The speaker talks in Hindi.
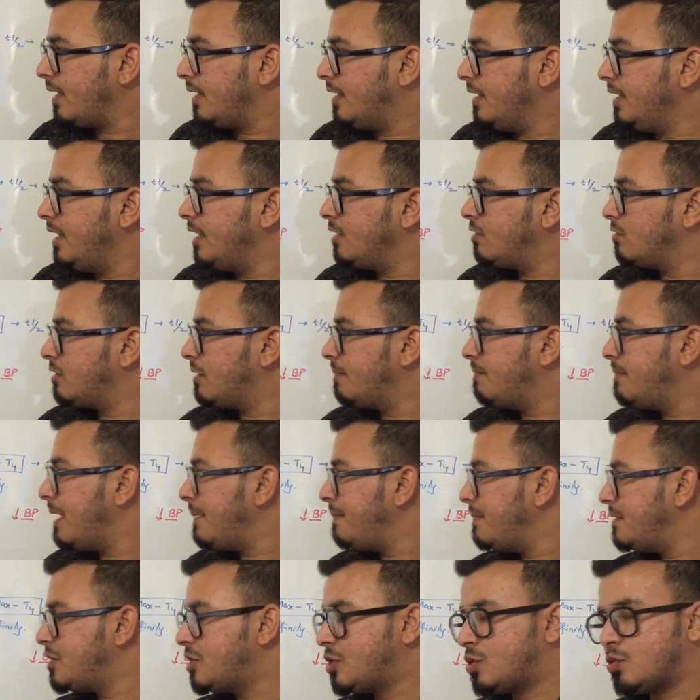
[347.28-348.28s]
ठीक है तो जब भी
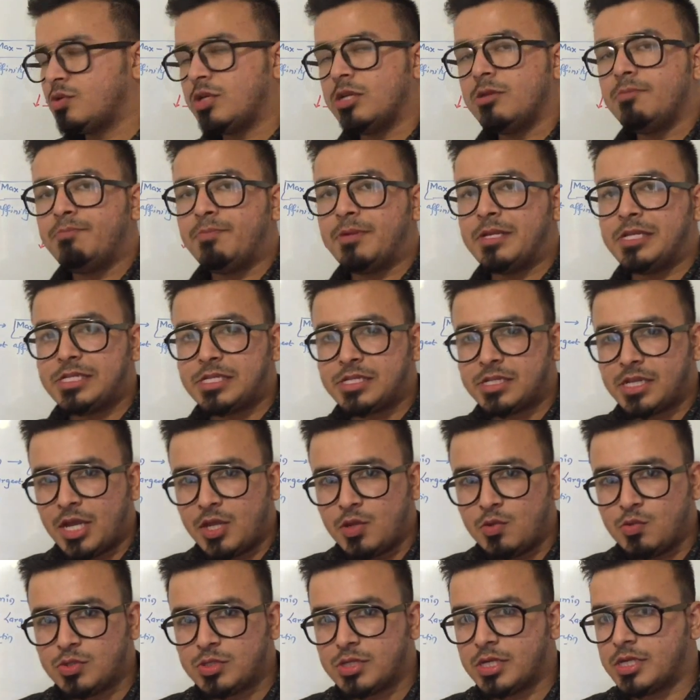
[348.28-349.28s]
आप इस्ट्रोजन पिल्स का
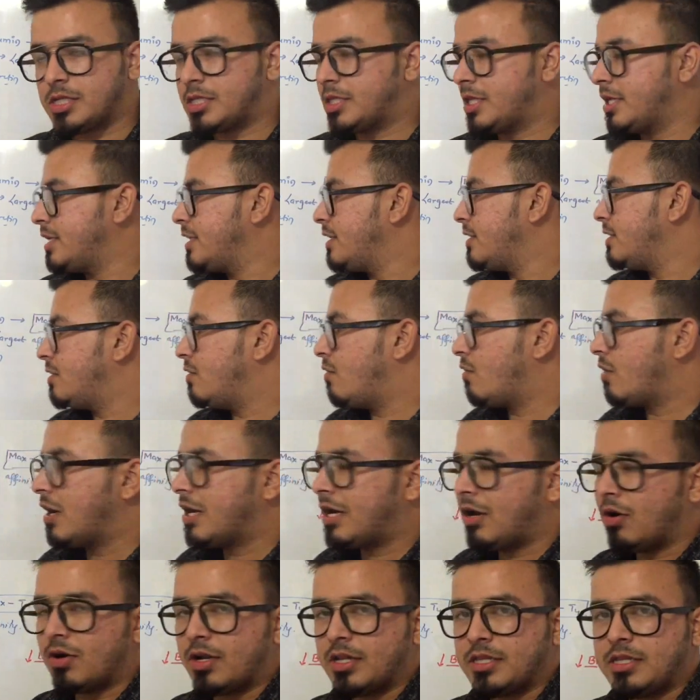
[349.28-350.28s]
यूज़ करते हैं
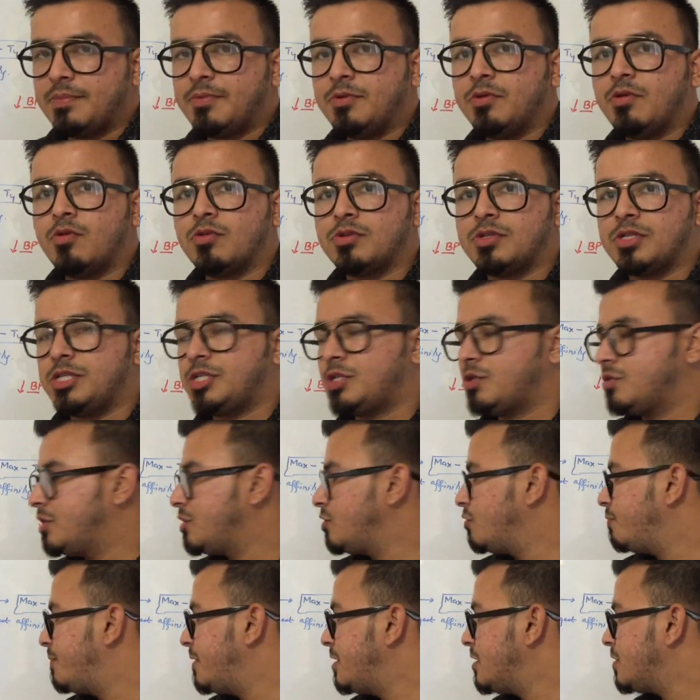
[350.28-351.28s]
ओरल कॉन्ट्रासेप्टिव
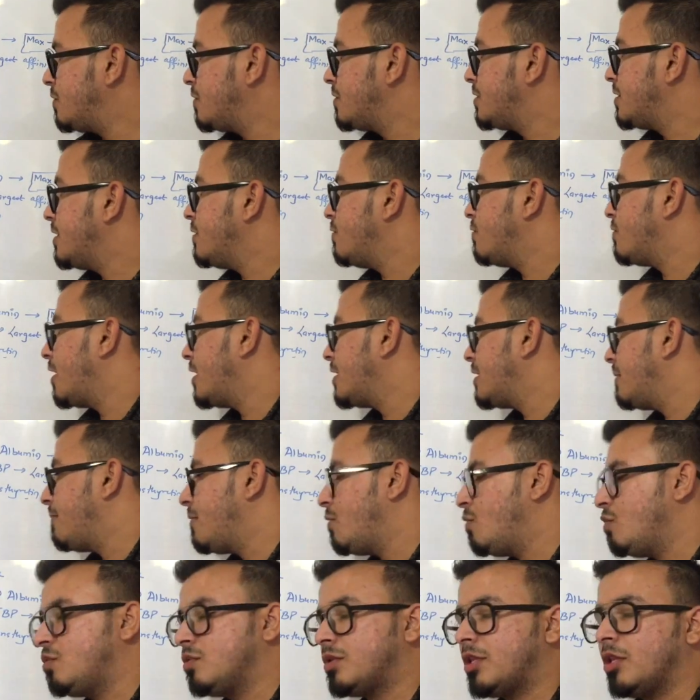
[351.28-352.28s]
इस्ट्रोजन जो पिल्स होती है उनका जब
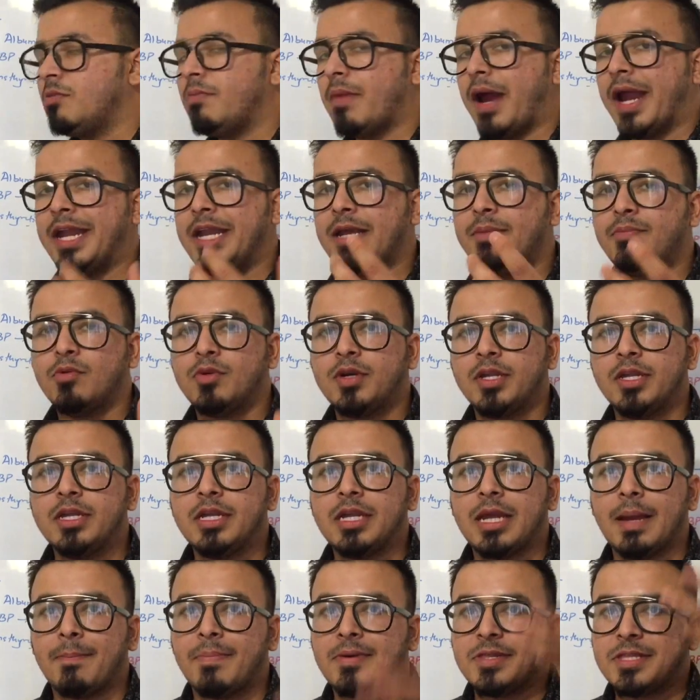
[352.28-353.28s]
भी यूज़ होता है तो बाइंडिंग
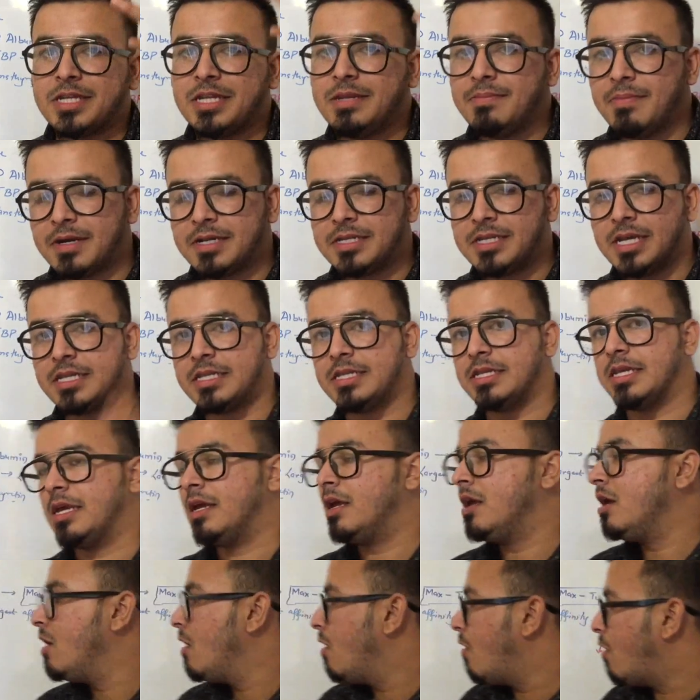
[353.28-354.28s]
प्रोटीन कैपेसिटी बढ़ जाती है
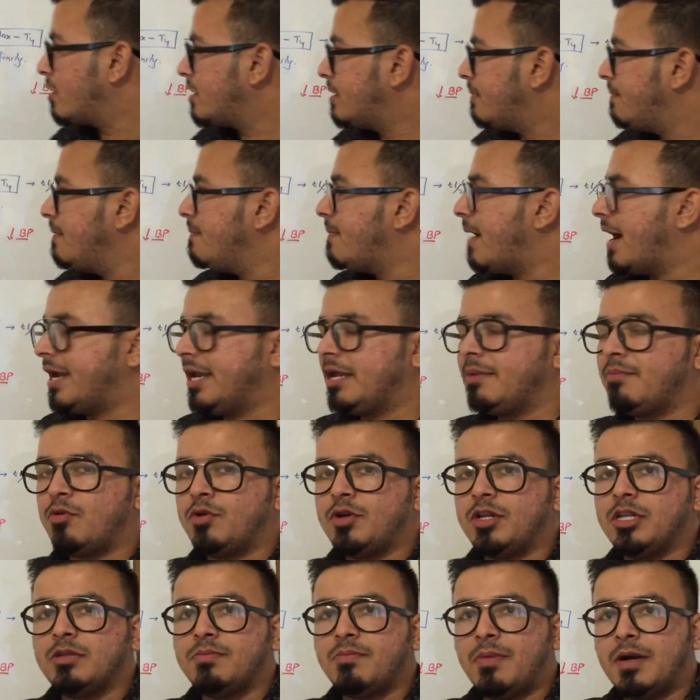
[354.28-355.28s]
और जब भी बाइंडिंग
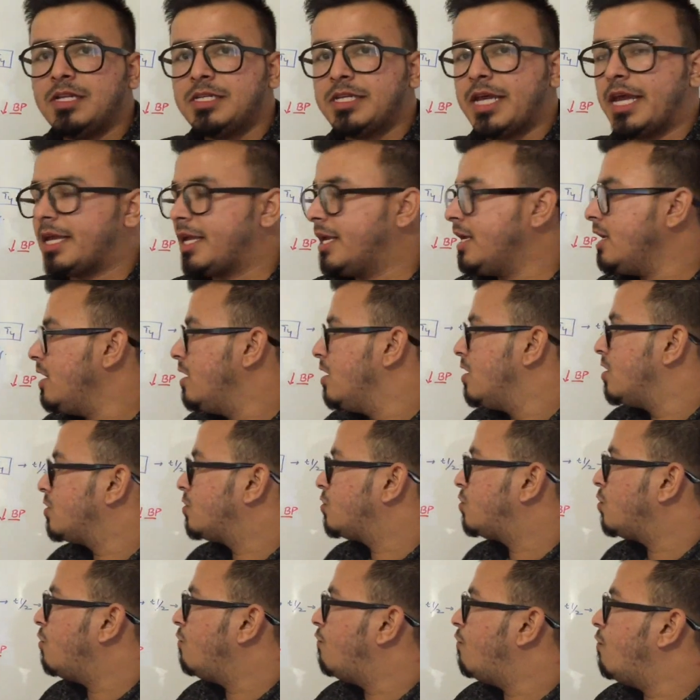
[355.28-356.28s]
प्रोटीन बढ़ जाएंगे
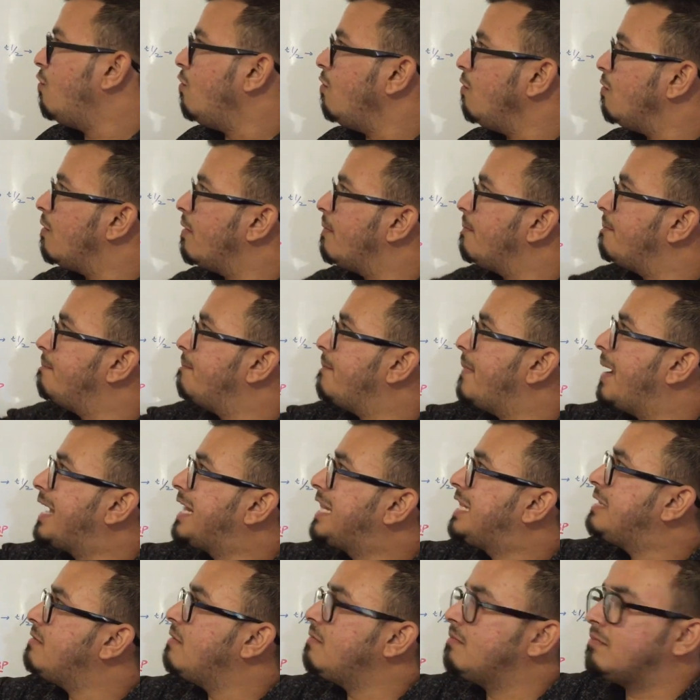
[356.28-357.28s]
तो वो
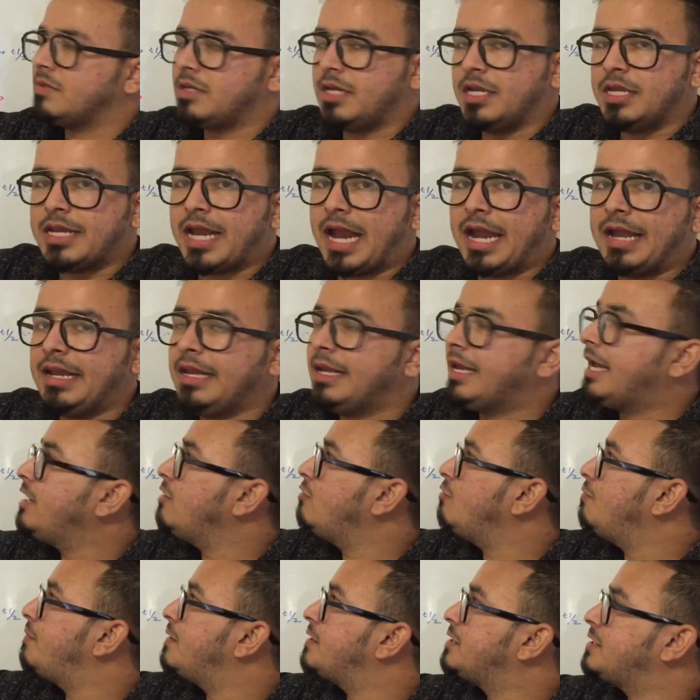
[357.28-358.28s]
मैक्सिमम ये
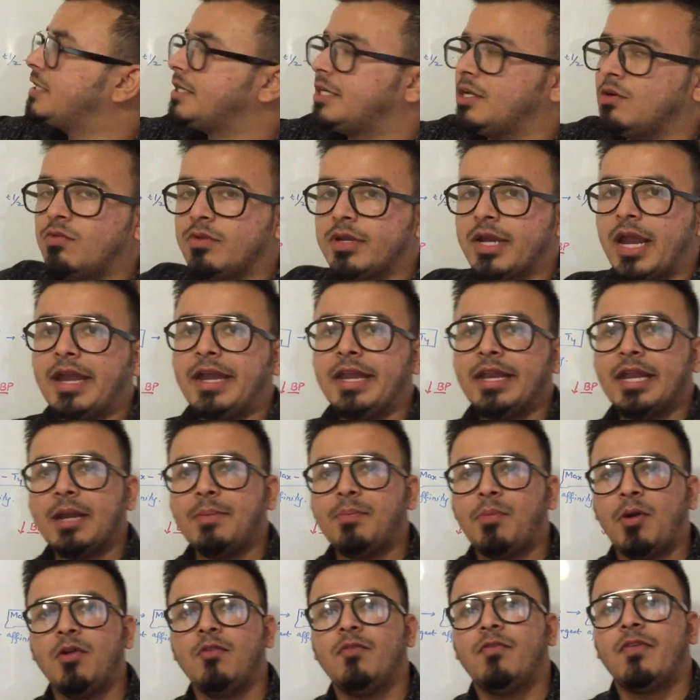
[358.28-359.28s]
99 जो परसेंट है वो
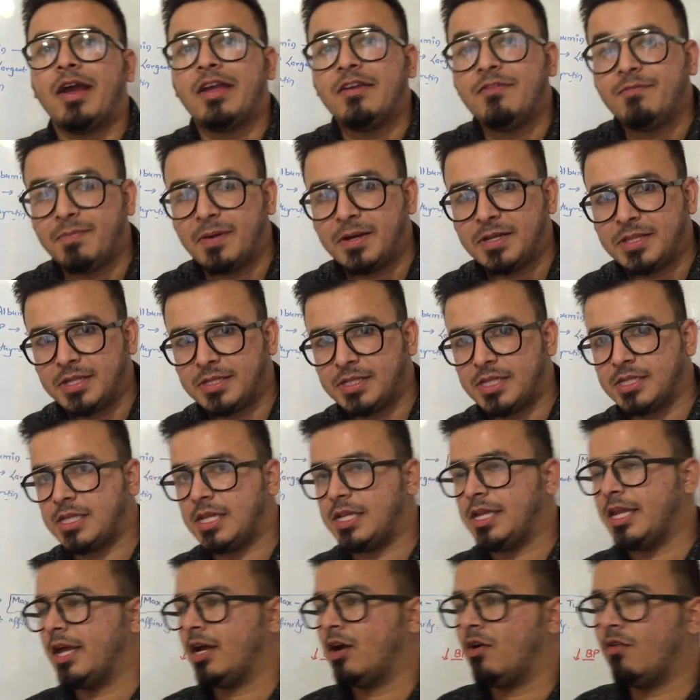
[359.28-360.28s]
99.5 परसेंट तक
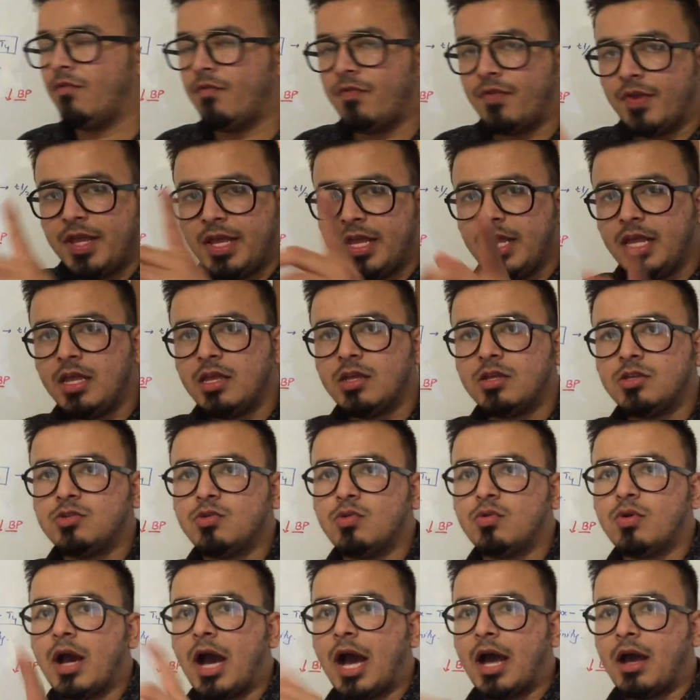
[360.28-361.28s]
चला जाएगा फ्री
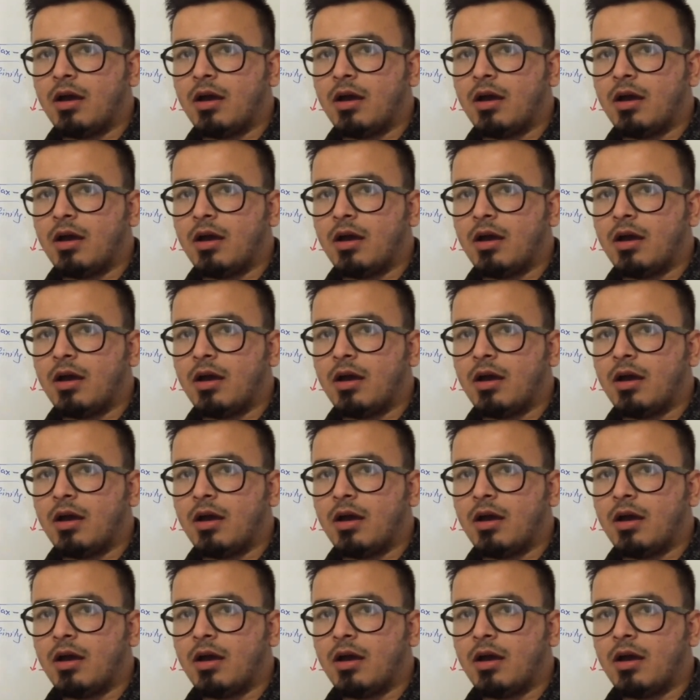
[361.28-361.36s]
जो